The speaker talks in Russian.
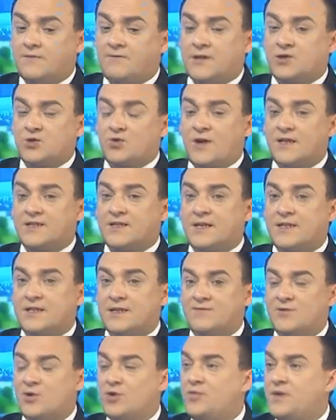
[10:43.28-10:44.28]
что касается
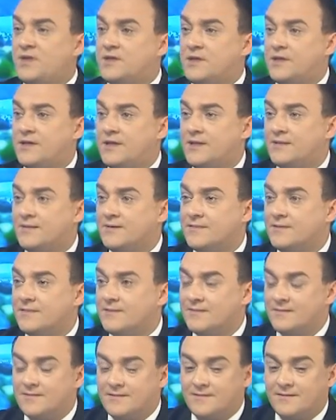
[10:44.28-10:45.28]
автолюбителей,
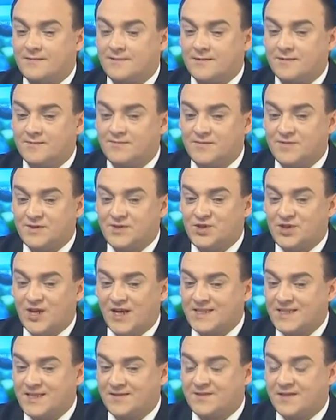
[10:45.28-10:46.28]
э,
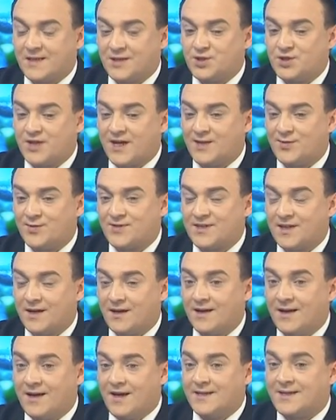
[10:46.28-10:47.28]
часто
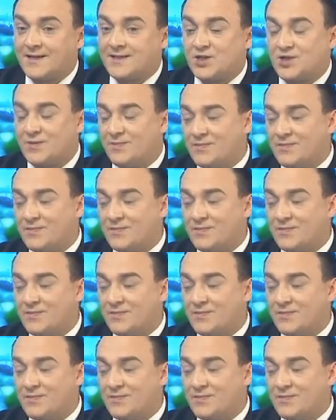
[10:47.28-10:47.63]
встречаются, так скажем,